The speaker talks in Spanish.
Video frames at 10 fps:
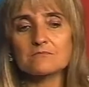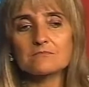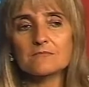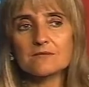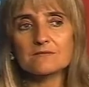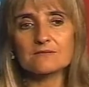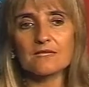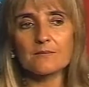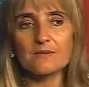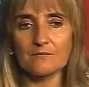es
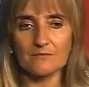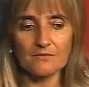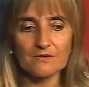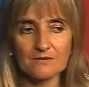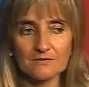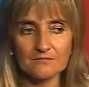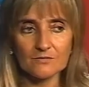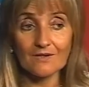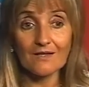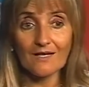tal vez muy,
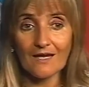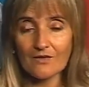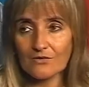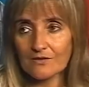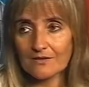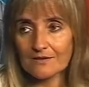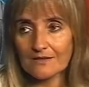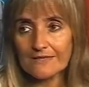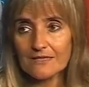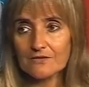muy delgado el,
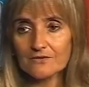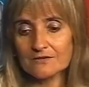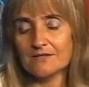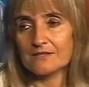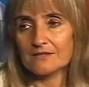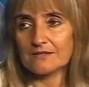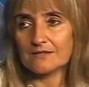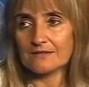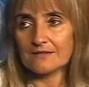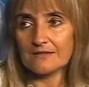hilo,
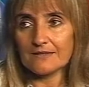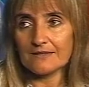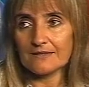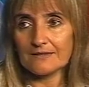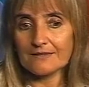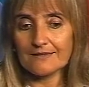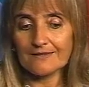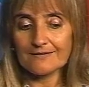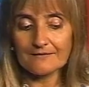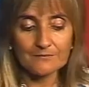eh,
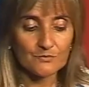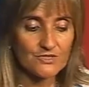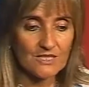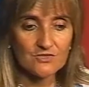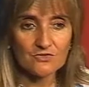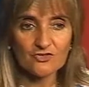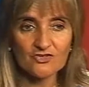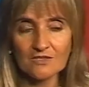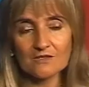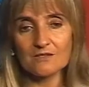el, muchacho no
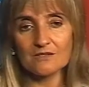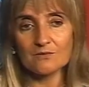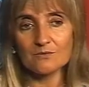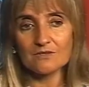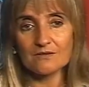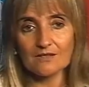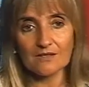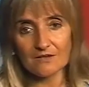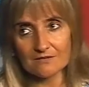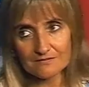tiene ningún
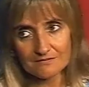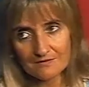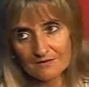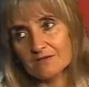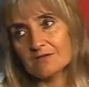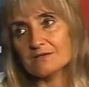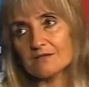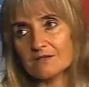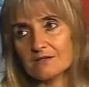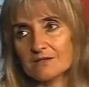interés
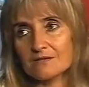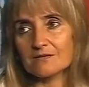de,